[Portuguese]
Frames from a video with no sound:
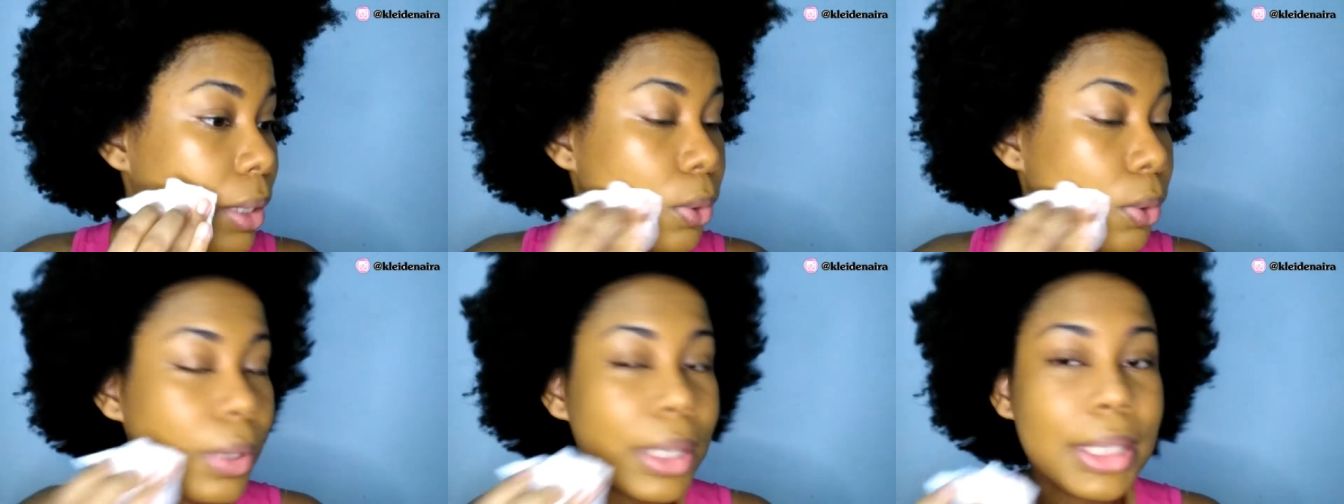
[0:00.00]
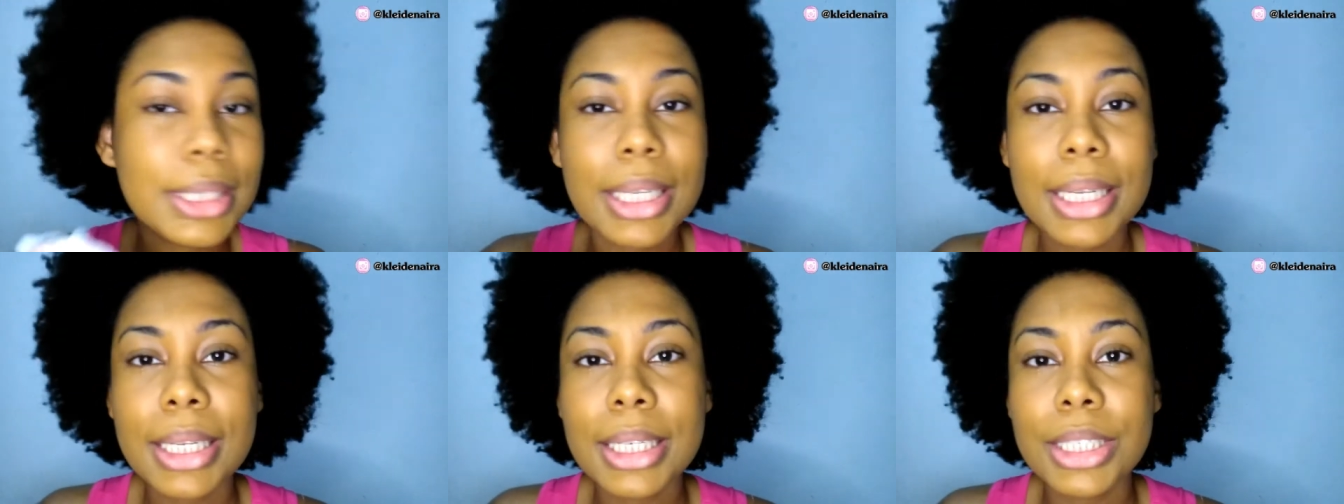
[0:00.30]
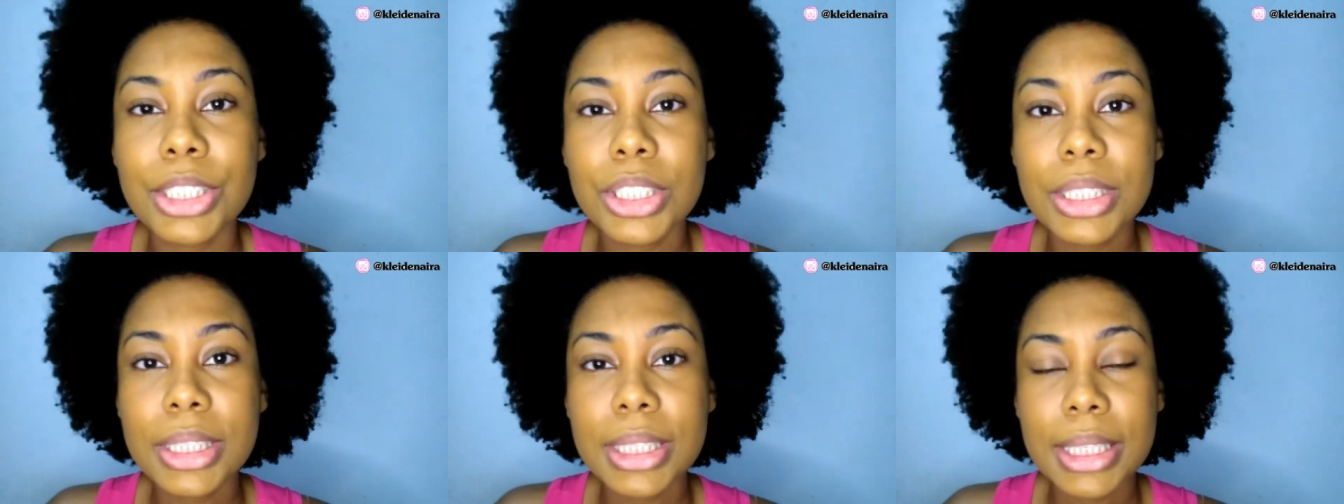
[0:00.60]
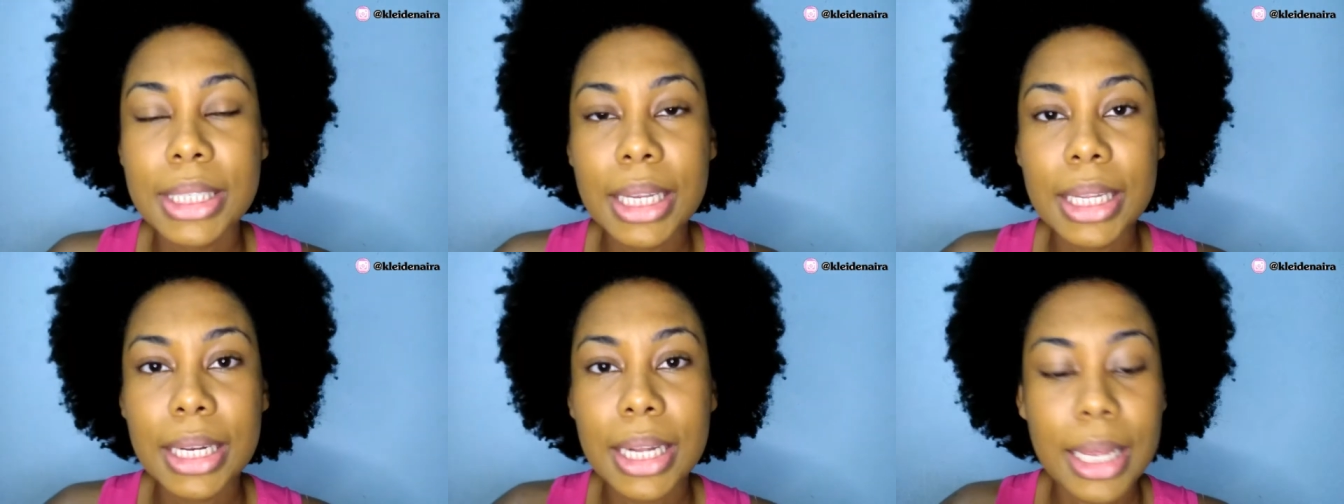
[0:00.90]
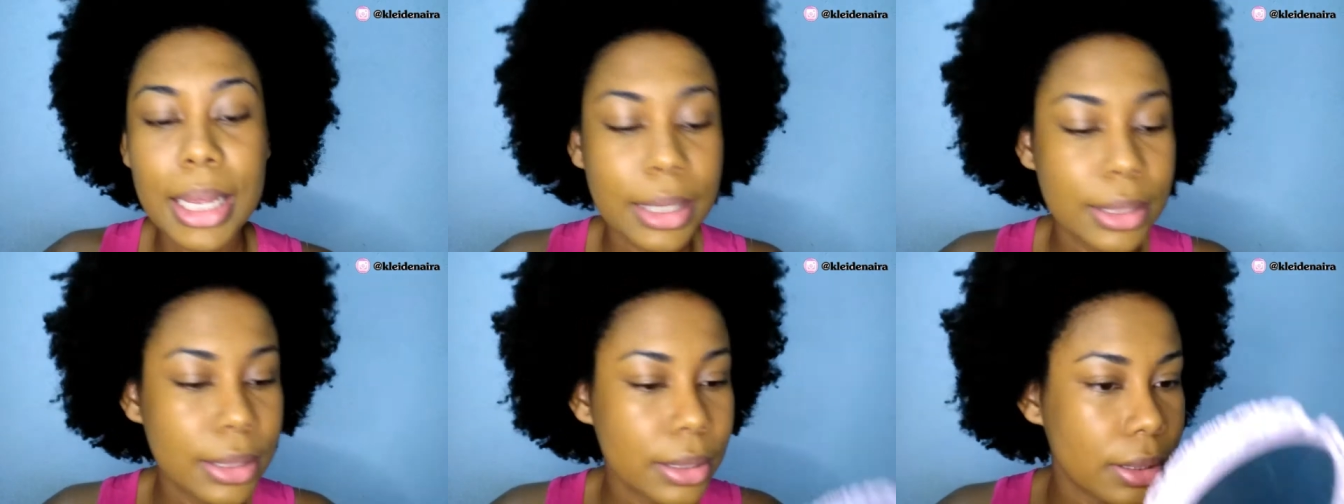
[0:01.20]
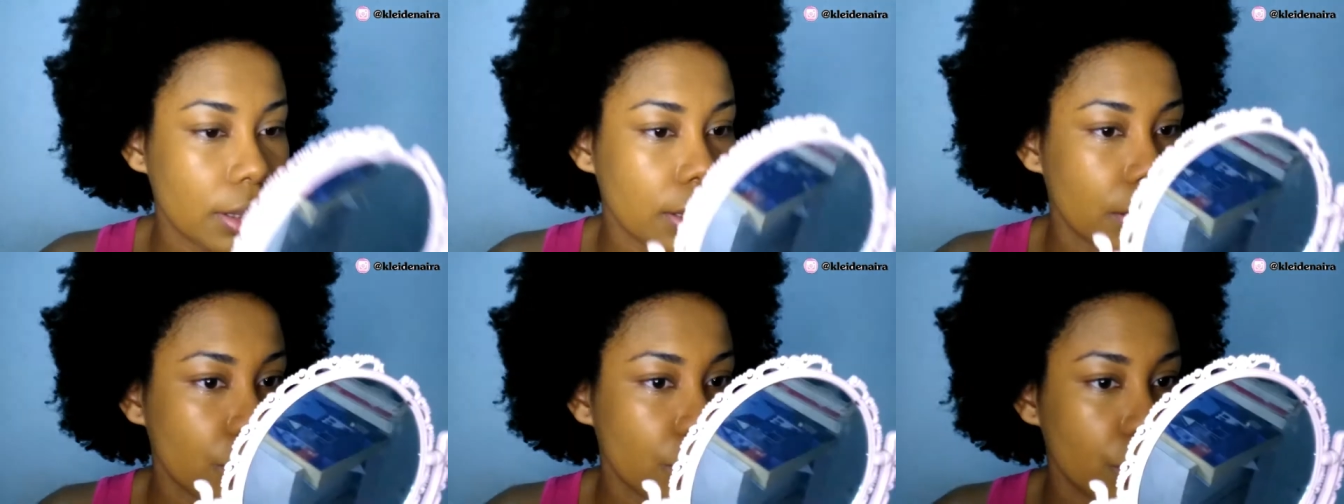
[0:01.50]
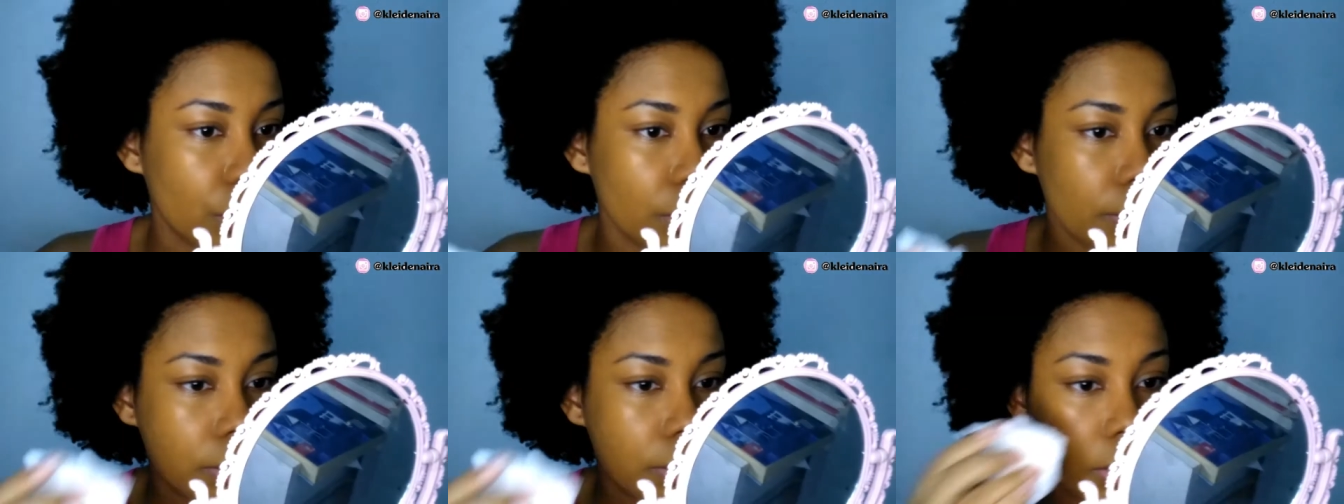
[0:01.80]
coisa que disse que ela é
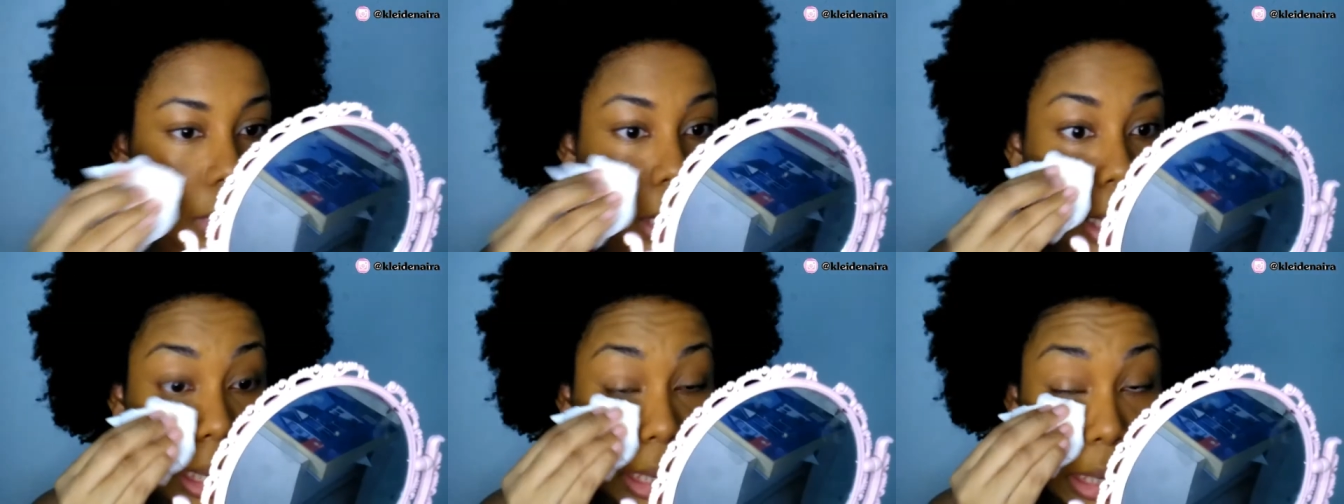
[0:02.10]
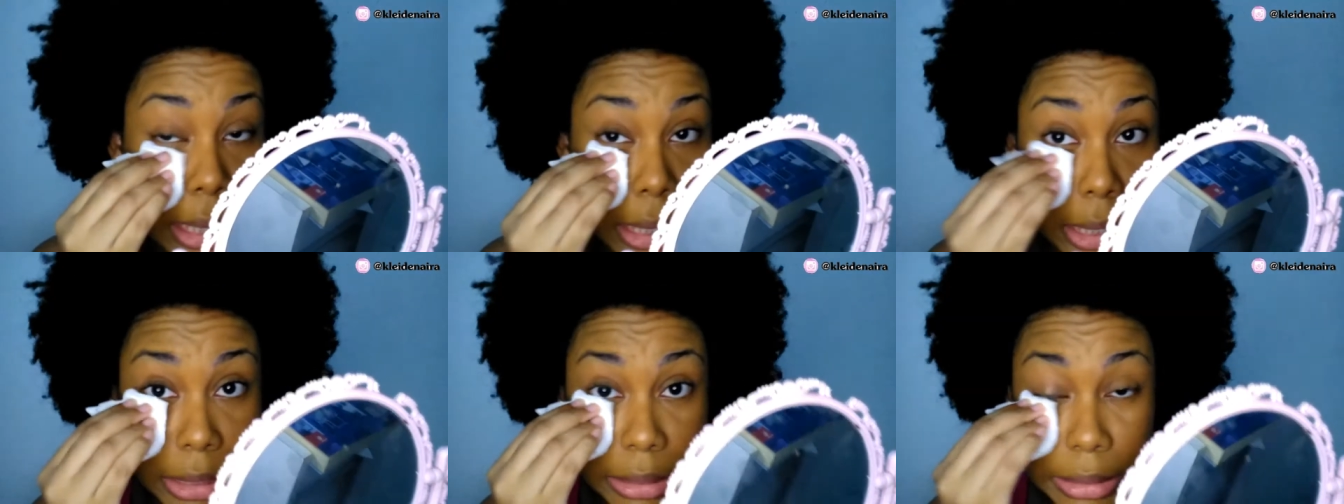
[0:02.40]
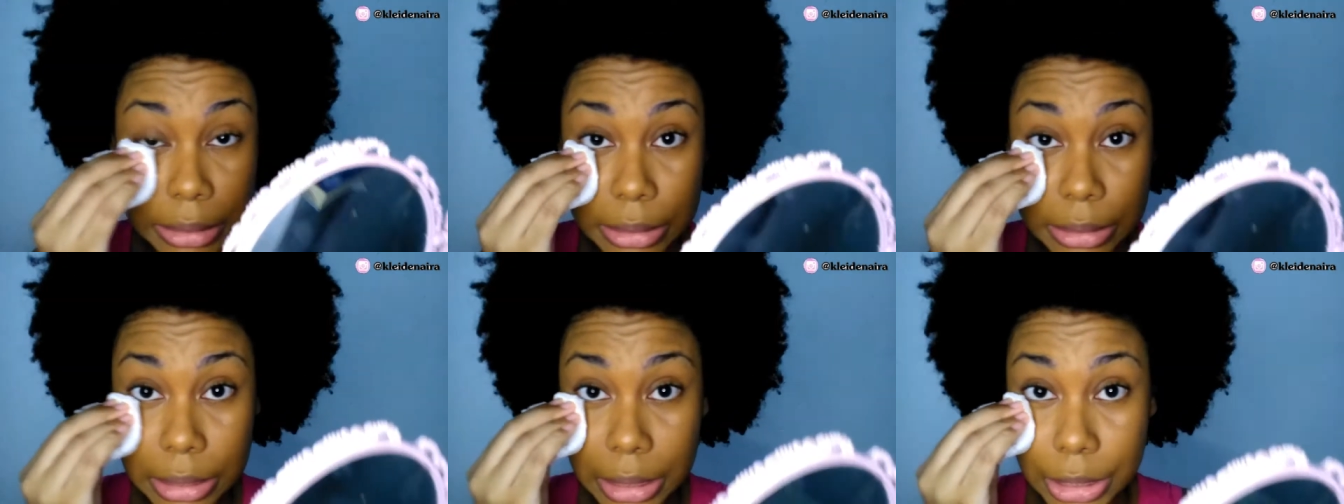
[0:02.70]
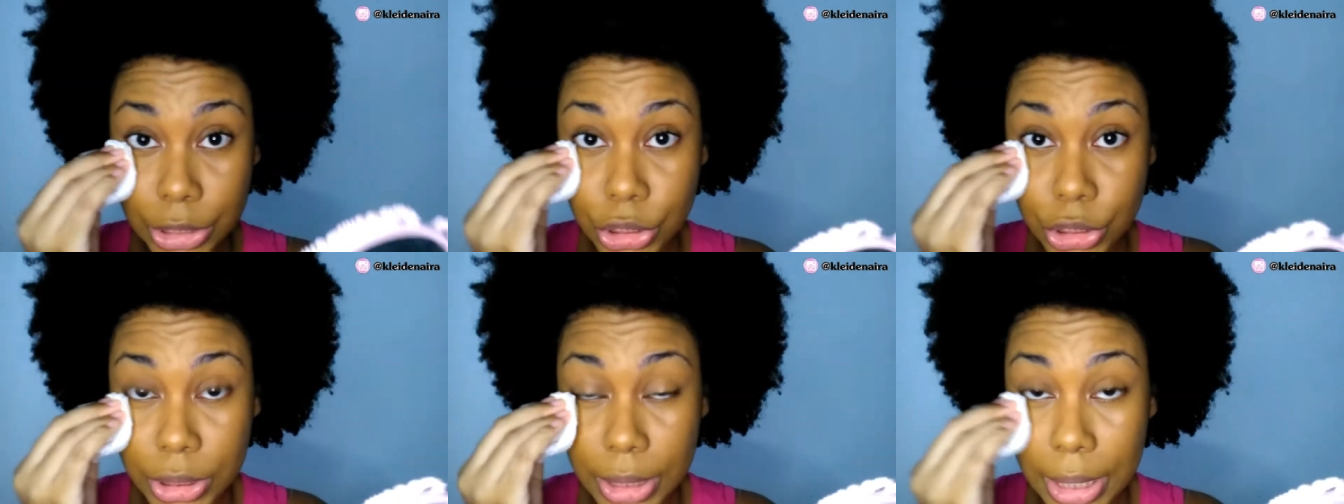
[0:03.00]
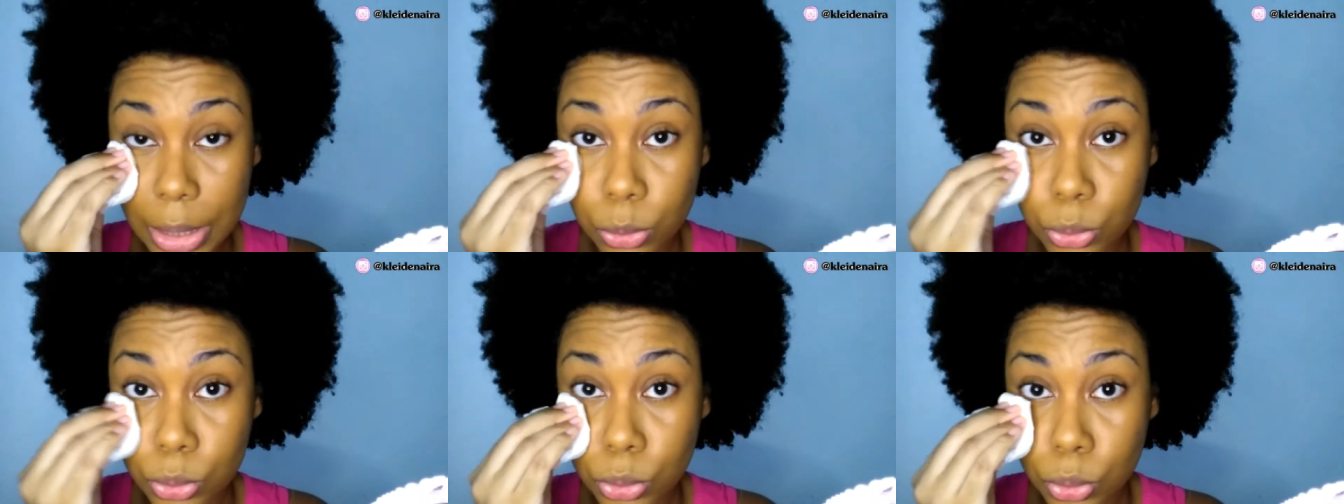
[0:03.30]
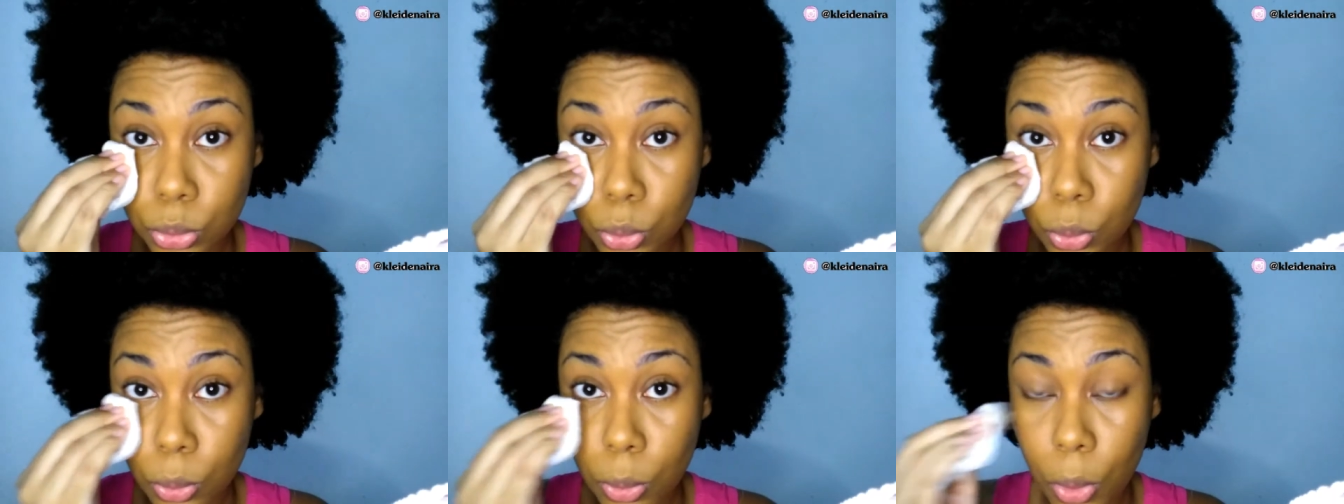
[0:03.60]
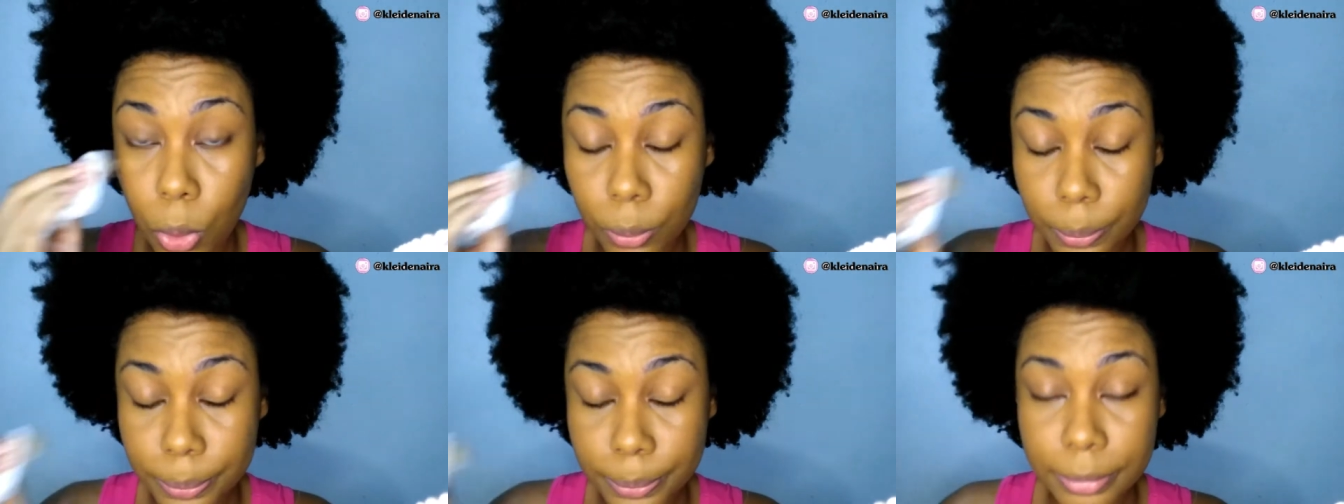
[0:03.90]
resistente, ela é resistente ao
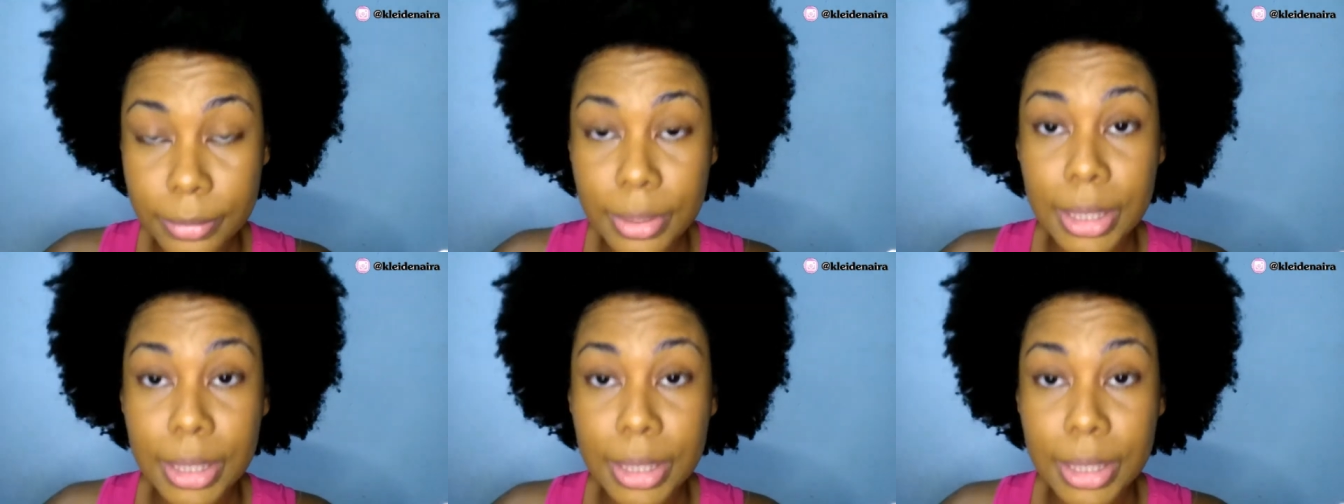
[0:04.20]
suor.